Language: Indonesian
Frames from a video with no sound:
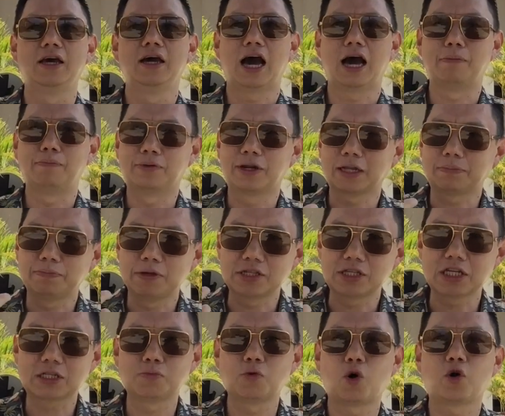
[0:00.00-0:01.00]
upgrade
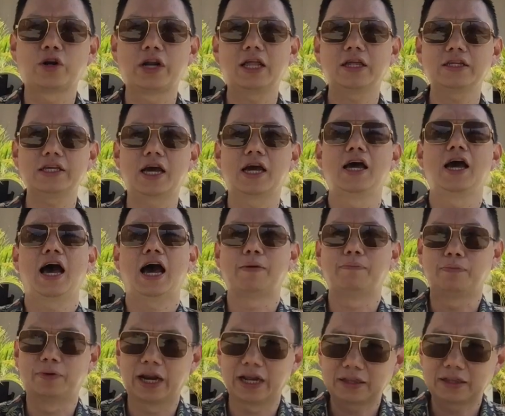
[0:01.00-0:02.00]
bisnis modelnya,
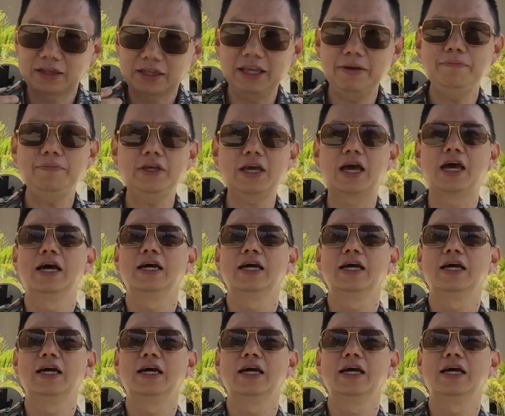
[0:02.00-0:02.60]
upgrade timnya,